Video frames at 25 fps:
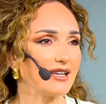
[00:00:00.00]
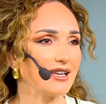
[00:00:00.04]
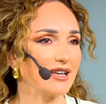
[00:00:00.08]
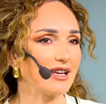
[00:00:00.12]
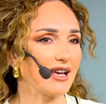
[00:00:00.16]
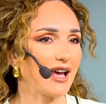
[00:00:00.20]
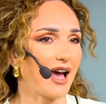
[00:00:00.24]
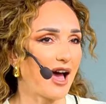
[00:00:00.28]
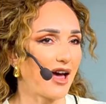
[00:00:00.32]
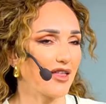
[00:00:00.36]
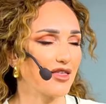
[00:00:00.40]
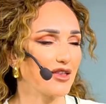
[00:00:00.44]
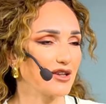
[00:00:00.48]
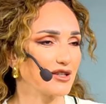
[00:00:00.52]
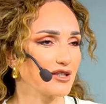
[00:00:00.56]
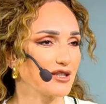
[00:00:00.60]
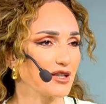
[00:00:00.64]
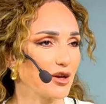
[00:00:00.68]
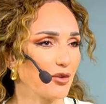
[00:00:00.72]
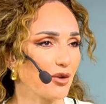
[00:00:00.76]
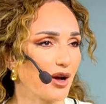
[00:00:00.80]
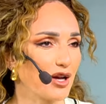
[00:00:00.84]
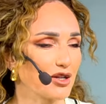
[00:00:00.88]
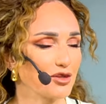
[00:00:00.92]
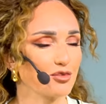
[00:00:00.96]
هذا
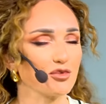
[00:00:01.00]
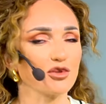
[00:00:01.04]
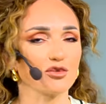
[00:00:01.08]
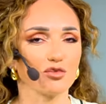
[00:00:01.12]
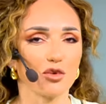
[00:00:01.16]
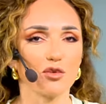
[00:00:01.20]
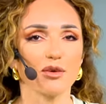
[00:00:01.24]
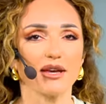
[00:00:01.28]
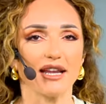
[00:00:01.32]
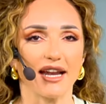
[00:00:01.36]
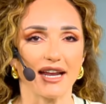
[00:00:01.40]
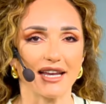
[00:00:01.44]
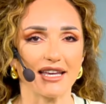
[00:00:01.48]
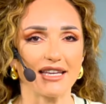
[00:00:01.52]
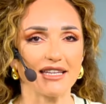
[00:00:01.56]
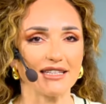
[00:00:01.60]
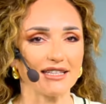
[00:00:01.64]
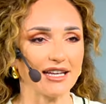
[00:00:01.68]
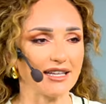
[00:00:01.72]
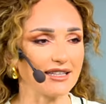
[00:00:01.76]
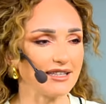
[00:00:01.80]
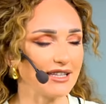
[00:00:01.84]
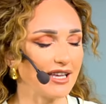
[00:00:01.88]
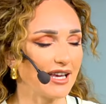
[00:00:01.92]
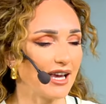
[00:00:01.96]
الزواج مش ممكن اكيد
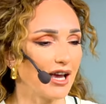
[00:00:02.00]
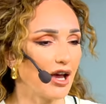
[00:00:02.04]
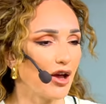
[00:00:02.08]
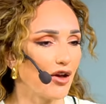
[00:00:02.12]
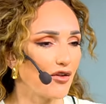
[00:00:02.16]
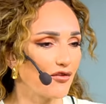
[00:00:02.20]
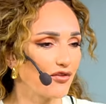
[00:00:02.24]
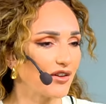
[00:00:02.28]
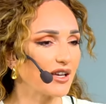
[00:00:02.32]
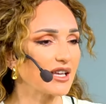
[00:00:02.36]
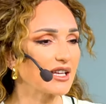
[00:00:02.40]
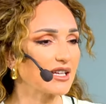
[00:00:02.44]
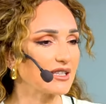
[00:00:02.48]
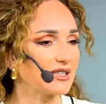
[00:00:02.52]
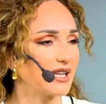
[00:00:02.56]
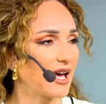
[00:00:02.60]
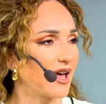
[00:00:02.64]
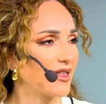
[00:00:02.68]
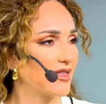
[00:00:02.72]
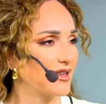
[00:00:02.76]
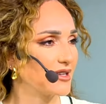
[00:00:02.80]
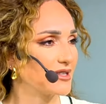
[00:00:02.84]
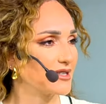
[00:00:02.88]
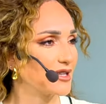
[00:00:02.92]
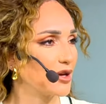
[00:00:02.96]
قد إيه فكره
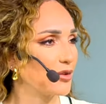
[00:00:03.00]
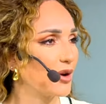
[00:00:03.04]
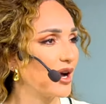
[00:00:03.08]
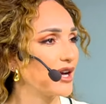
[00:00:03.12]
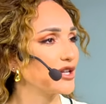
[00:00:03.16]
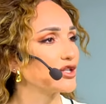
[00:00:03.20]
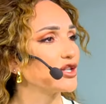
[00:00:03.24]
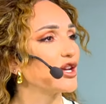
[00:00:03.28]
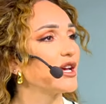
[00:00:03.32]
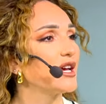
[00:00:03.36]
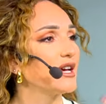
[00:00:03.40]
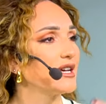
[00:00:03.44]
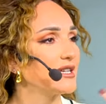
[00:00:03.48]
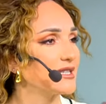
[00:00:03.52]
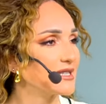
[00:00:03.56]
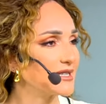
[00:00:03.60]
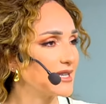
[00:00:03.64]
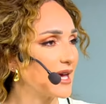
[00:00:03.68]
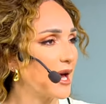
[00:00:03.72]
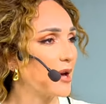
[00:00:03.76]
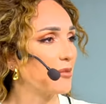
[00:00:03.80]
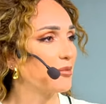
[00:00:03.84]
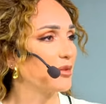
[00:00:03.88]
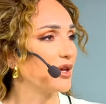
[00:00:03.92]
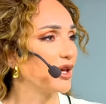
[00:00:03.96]
هذا الزواج
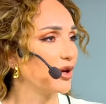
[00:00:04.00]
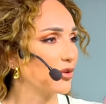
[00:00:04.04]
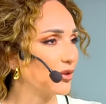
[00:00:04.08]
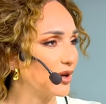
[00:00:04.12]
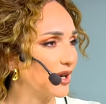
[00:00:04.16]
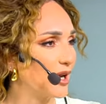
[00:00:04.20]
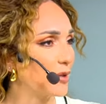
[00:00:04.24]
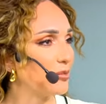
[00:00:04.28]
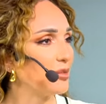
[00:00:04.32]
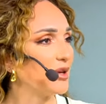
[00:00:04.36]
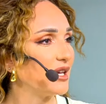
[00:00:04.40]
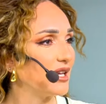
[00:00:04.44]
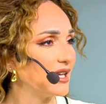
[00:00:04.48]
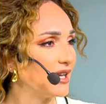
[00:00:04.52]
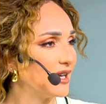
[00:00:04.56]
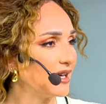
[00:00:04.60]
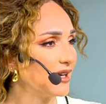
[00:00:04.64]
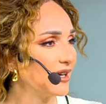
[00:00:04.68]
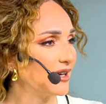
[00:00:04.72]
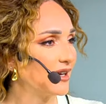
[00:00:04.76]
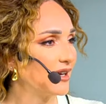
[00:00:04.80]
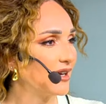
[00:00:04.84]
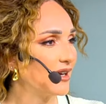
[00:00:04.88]
ساميه ونبيله